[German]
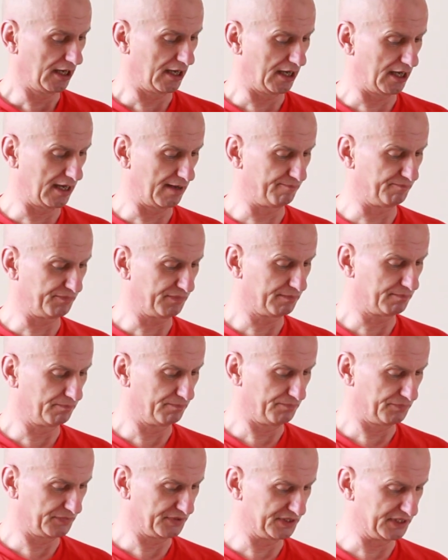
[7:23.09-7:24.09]
Ähm,
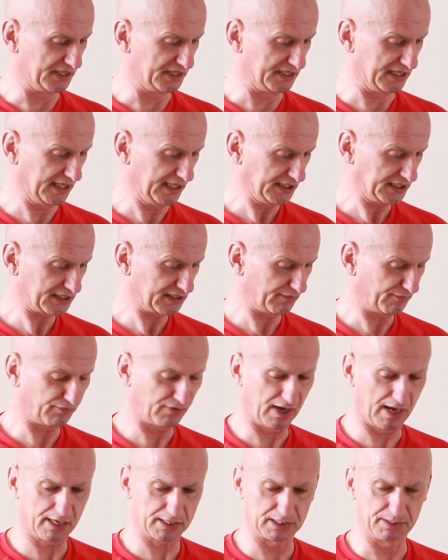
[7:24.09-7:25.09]
die nächste
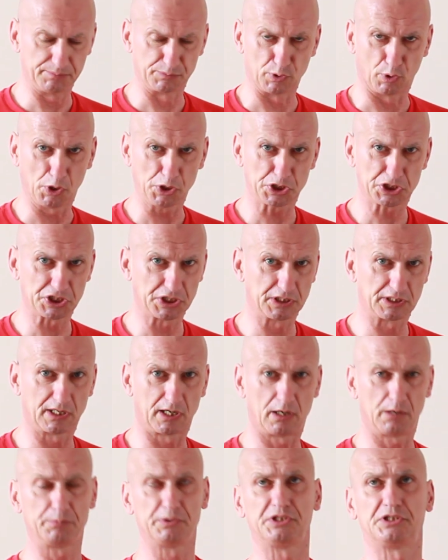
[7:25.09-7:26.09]
Frage im Deutschen,
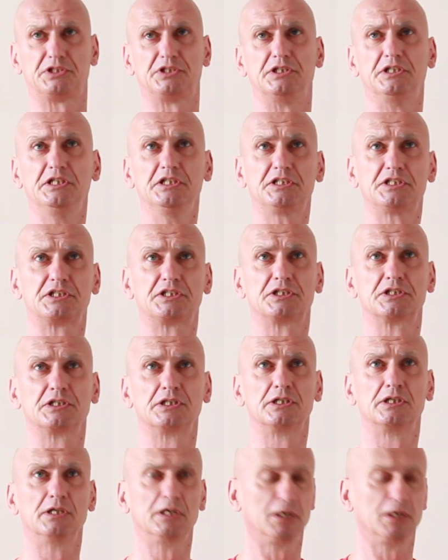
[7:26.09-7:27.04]
glaube ich, ist,